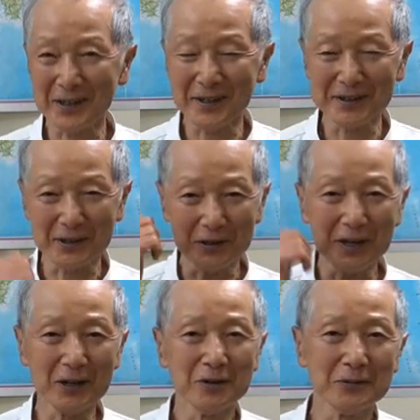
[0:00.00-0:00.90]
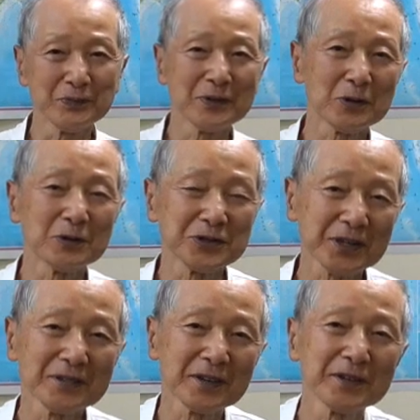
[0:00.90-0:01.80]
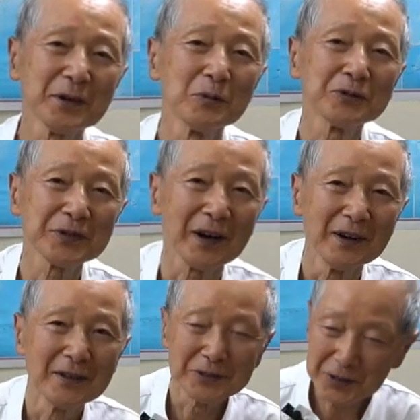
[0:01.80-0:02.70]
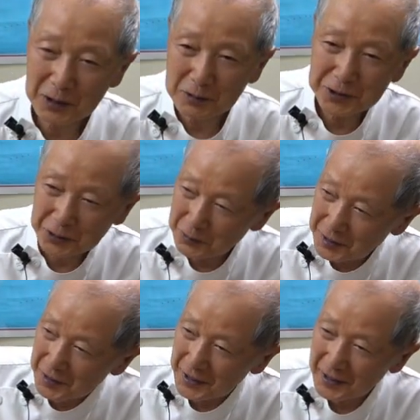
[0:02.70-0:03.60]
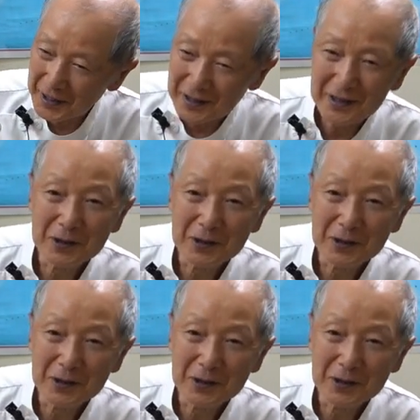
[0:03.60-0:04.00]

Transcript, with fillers: 傘の柄をこう近づけて持ったそしたら後ろ側が